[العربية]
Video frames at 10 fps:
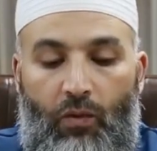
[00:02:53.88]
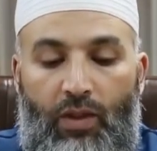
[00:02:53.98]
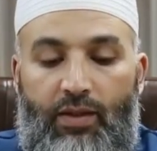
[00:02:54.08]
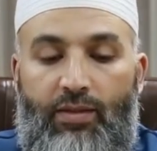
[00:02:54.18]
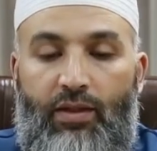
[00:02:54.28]

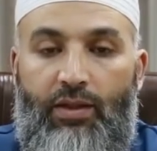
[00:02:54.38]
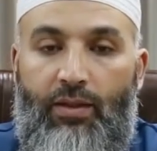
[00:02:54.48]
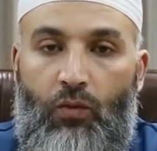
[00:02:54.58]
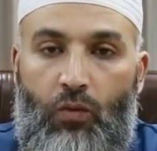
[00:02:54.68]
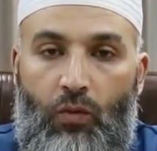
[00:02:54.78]

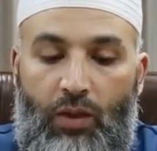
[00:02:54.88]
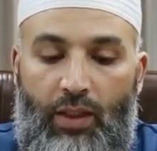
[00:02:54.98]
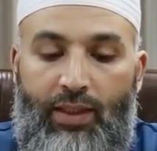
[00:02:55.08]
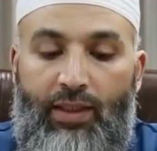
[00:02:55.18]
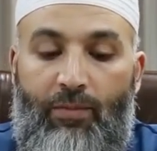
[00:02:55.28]
ويستجيب
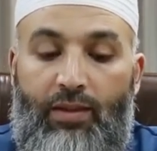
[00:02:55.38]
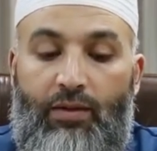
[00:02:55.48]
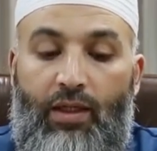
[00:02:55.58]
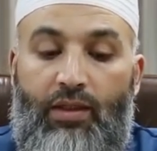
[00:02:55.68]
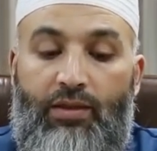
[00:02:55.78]
لمن
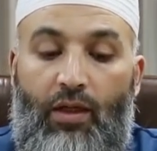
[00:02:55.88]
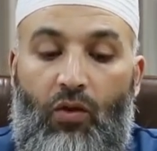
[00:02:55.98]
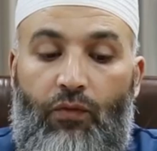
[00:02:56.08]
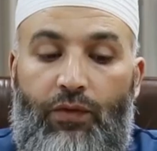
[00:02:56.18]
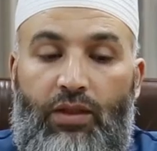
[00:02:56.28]

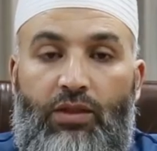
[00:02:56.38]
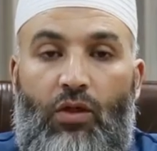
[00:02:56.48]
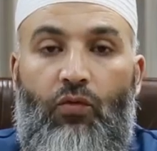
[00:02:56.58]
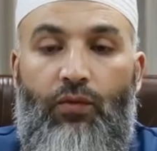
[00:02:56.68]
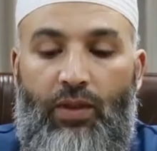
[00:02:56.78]
ناجاه في
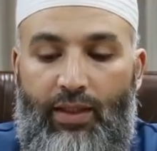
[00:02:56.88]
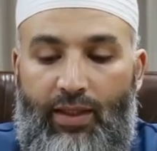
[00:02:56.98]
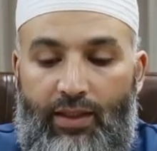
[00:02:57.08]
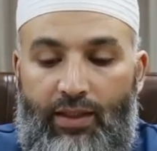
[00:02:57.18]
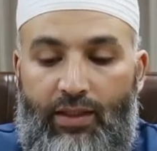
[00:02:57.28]
جوف
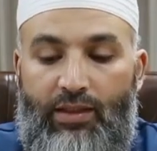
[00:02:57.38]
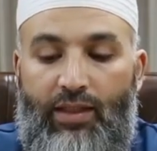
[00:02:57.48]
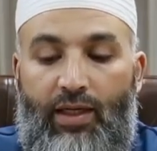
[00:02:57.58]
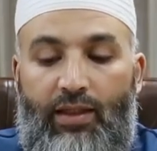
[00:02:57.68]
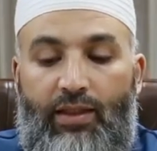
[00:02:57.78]
الليل
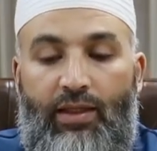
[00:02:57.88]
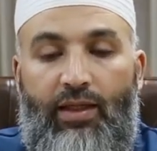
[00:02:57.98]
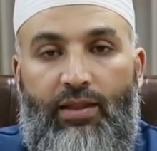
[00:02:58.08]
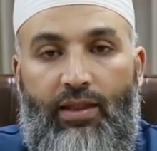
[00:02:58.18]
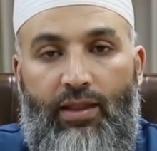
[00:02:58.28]

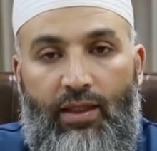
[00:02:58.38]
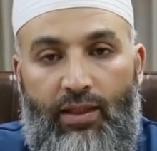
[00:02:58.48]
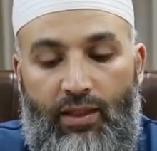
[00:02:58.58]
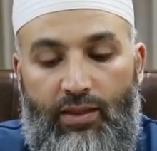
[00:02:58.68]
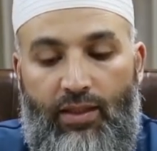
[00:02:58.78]
شاكيا
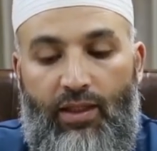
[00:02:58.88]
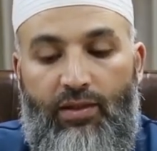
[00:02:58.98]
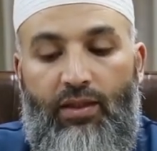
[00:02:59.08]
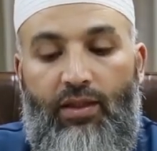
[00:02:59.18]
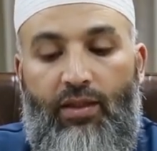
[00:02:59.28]
اليه
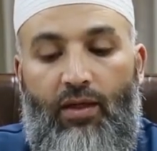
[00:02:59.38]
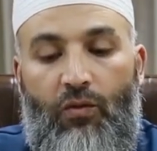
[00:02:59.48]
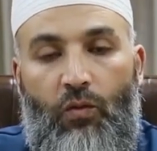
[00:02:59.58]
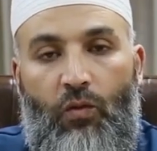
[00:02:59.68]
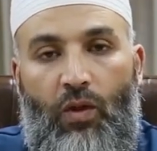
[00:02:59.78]

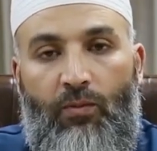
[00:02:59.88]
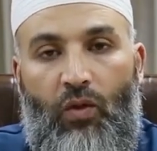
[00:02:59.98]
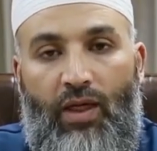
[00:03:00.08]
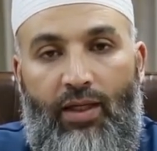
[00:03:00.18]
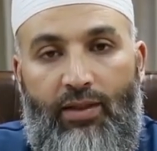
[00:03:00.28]
تهجيره
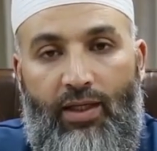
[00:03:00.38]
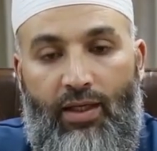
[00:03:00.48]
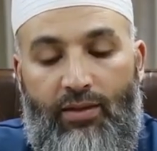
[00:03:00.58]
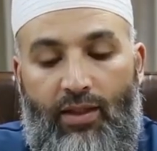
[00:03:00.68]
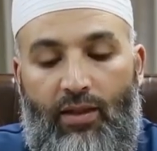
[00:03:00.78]

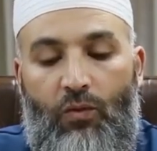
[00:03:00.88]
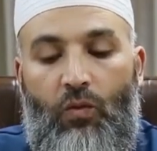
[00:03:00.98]
ومعاناته